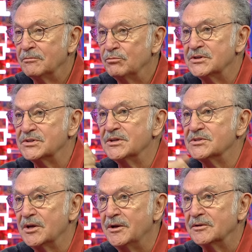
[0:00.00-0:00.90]
Birisi de
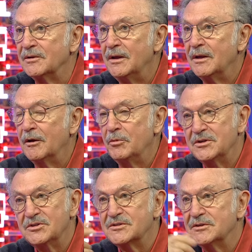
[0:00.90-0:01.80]
sanat. Ama
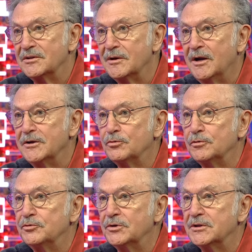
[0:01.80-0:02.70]
ikisine de layık
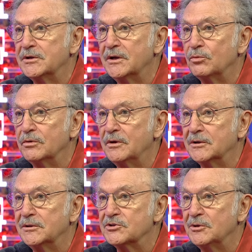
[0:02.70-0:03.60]
olduğu kadar
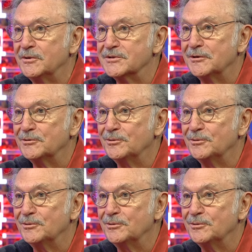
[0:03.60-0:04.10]
yaklaşamazlar.